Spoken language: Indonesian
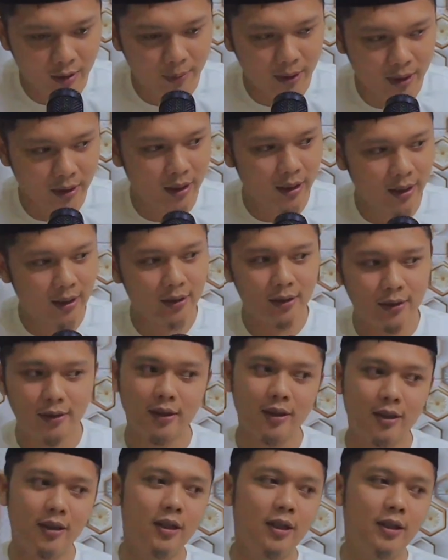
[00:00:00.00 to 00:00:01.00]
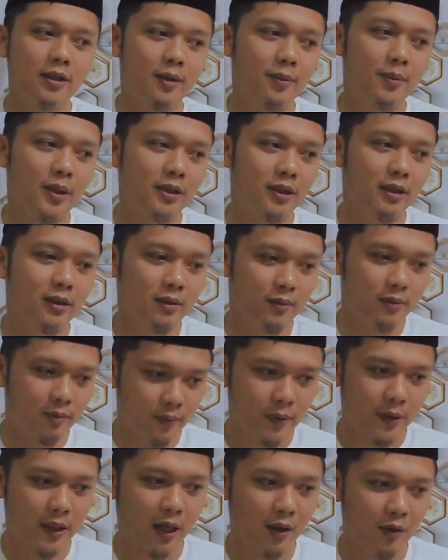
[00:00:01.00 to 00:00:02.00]
Banyak ada jahiliyah yang masih
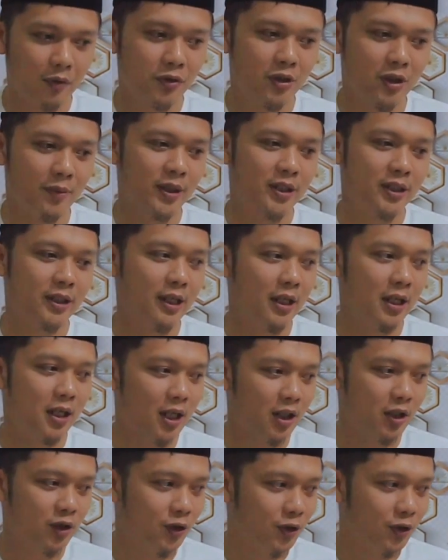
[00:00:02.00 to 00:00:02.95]
berlaku sampai sekarang.